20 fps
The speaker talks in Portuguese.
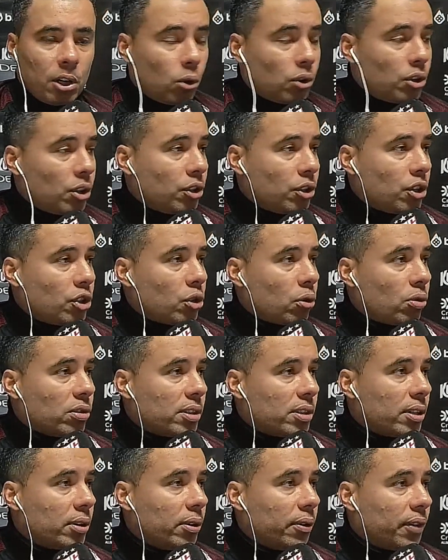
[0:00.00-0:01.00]
E hoje a gente
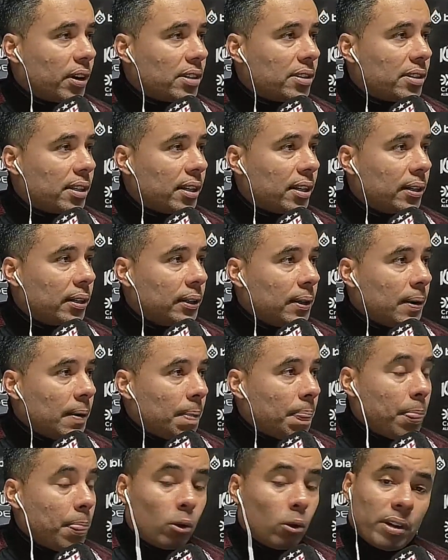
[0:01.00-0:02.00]
conseguiu fazer,
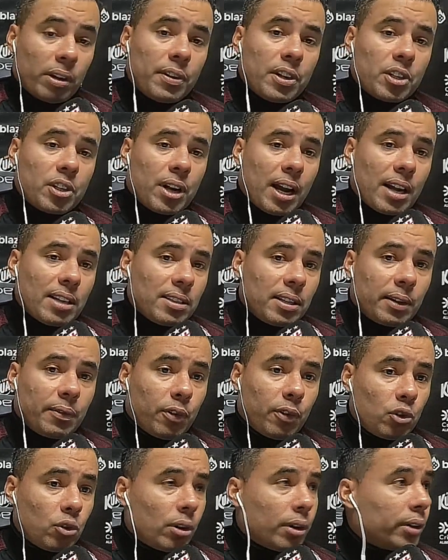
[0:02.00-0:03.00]
não o dever de casa,
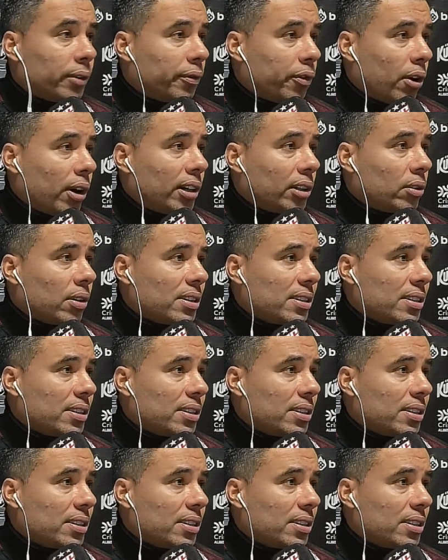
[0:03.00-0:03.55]
que foi jogando fora,